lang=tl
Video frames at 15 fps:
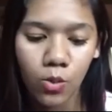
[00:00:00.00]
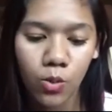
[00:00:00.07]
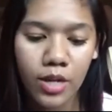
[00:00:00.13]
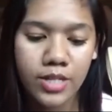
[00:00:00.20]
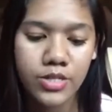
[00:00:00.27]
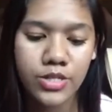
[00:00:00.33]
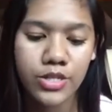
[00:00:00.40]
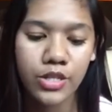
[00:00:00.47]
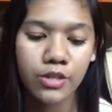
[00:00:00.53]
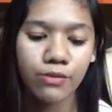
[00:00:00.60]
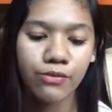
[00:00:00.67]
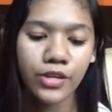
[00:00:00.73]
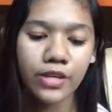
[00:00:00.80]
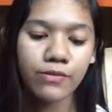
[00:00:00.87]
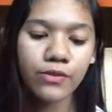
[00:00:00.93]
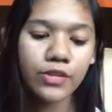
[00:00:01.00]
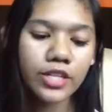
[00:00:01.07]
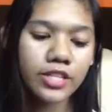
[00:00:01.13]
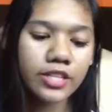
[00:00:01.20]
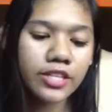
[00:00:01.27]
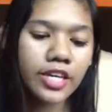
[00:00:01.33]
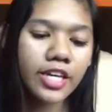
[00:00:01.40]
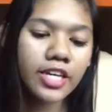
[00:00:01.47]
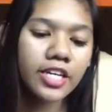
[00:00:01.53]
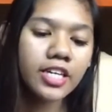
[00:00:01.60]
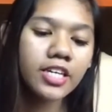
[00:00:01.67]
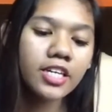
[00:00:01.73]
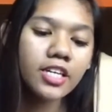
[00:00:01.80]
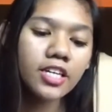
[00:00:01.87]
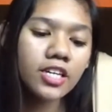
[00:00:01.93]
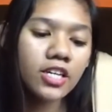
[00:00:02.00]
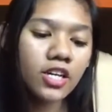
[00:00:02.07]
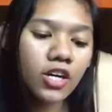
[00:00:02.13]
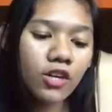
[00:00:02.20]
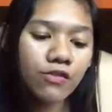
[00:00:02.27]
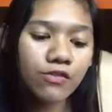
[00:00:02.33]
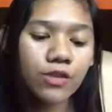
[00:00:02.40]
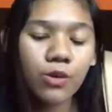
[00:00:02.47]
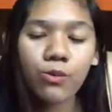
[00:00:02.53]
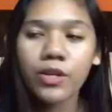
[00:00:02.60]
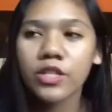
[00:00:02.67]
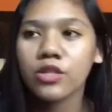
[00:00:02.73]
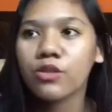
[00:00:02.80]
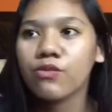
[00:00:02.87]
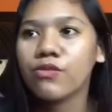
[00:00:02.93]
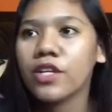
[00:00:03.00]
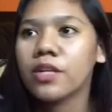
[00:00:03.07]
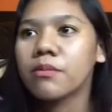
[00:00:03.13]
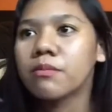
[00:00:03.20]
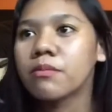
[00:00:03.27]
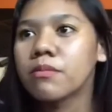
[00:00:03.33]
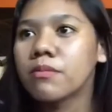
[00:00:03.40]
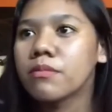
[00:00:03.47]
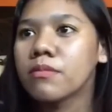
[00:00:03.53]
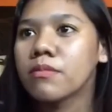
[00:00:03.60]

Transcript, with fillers: What's your favorite day of the week to film?